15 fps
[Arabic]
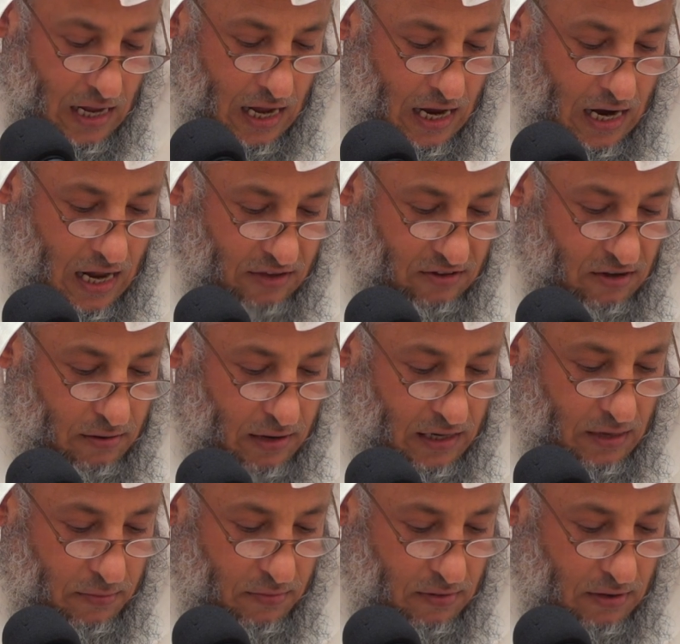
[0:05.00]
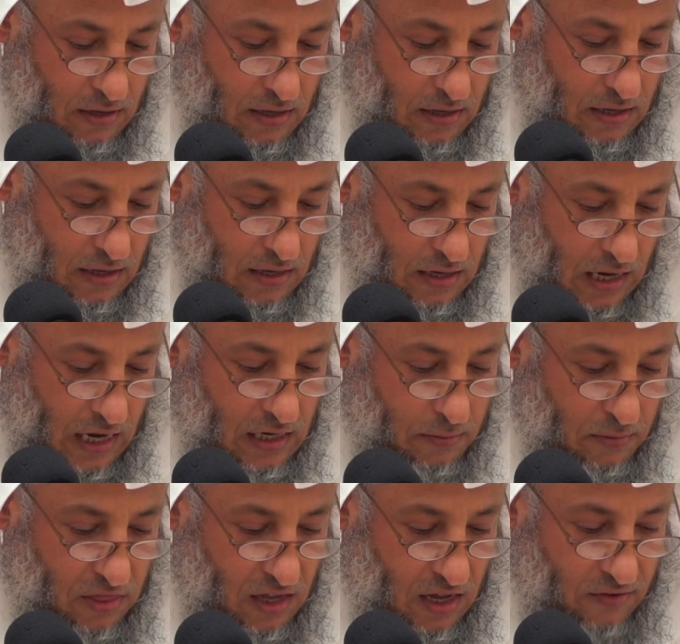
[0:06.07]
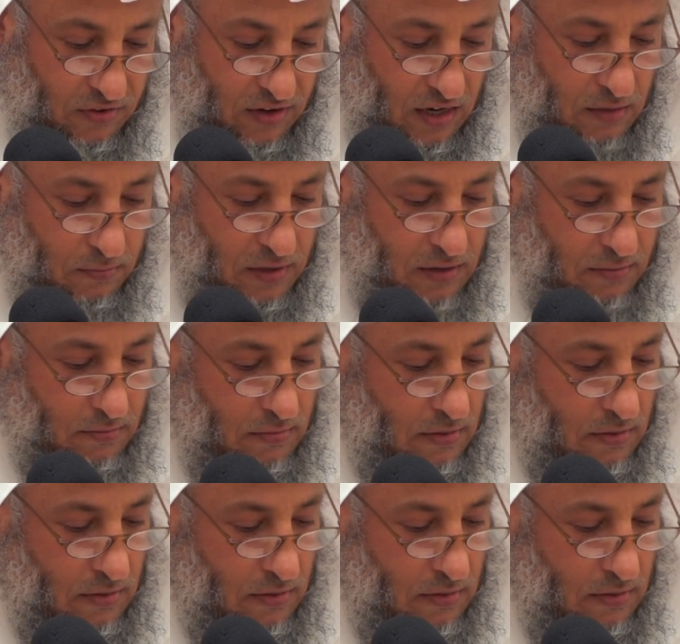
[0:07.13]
هل هذا عدم لعدم الثقة في علمهم